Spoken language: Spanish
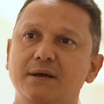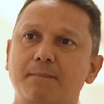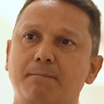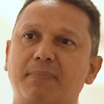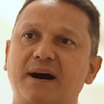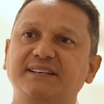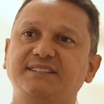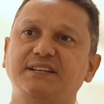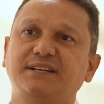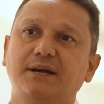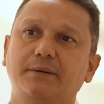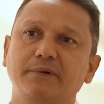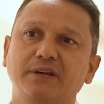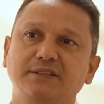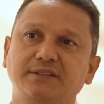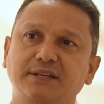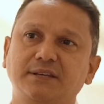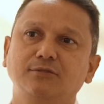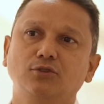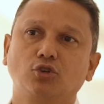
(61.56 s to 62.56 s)

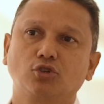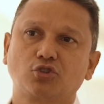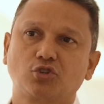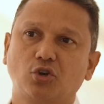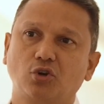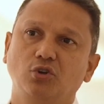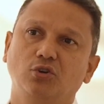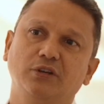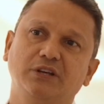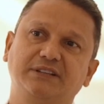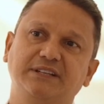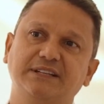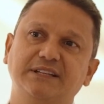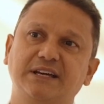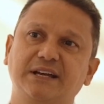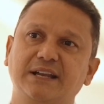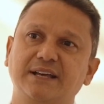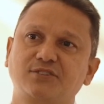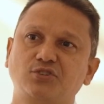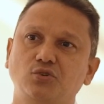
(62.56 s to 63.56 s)
básicamente no solo de
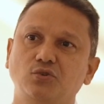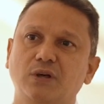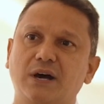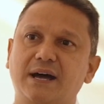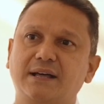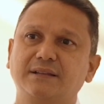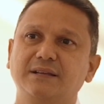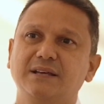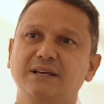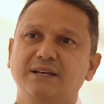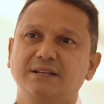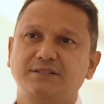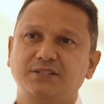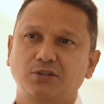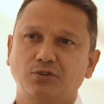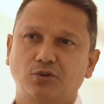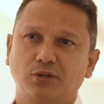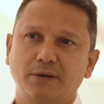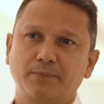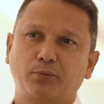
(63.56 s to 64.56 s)
tener la ciudad,
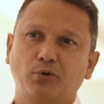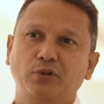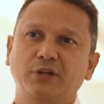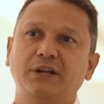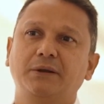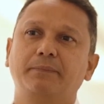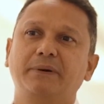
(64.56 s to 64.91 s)
sino de poder